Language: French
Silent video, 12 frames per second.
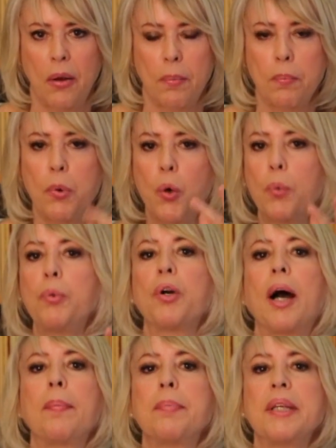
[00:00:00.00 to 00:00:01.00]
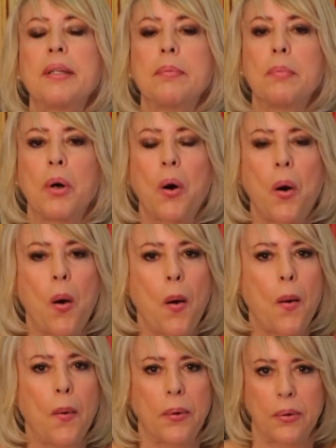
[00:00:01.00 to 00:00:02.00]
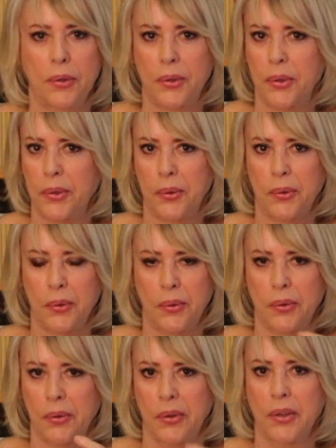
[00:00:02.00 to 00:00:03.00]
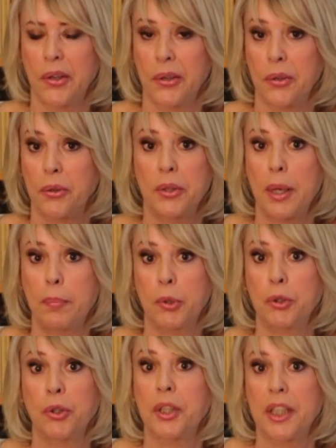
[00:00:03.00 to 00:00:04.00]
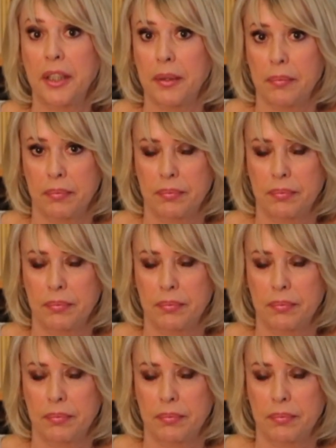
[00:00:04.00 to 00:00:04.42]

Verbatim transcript: beaucoup plus rapidement que, que n'importe qui